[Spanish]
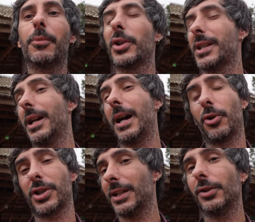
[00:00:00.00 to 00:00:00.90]

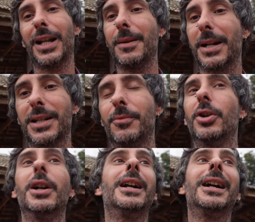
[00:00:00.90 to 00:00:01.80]
abrochándote al máximo
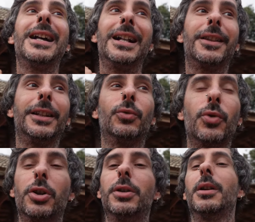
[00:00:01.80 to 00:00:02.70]
el
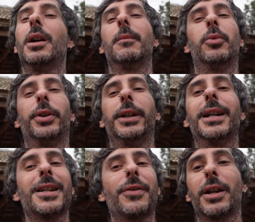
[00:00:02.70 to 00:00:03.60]
cinturón,
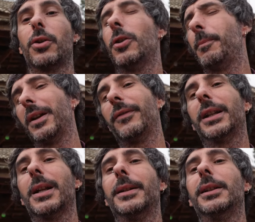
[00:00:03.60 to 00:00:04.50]
podrías hacerlo
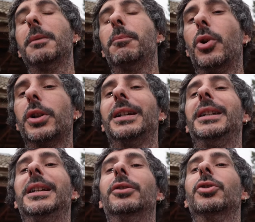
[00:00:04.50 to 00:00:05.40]
perfectamente por
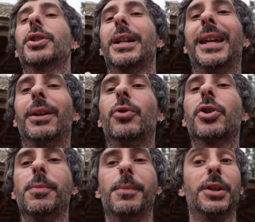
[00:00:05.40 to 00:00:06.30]
500
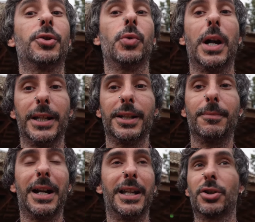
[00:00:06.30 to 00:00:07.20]
euros mensuales,
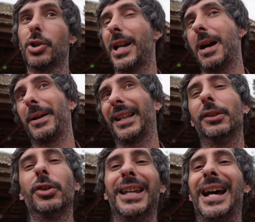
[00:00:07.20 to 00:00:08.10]
¿vale? Esto es
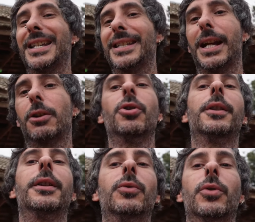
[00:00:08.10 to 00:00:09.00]
apretándote a saco el
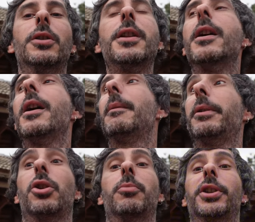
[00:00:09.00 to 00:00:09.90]
cinturón,
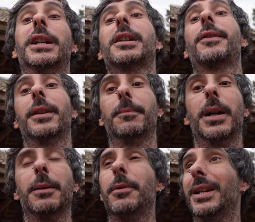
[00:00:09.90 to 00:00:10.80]
pero lo podrías hacer,
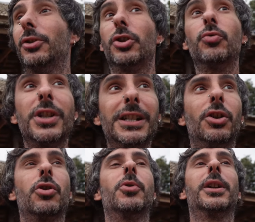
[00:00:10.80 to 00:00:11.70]
¿vale? Viviendo en un
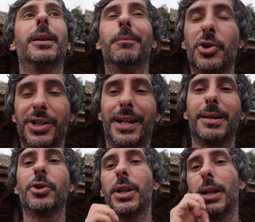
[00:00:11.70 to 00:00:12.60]
sitio como el que
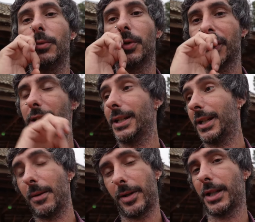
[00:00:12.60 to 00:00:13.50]
mostraremos en unos días,
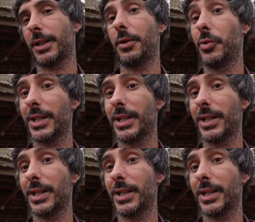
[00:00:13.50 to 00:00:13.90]
que la verdad es que no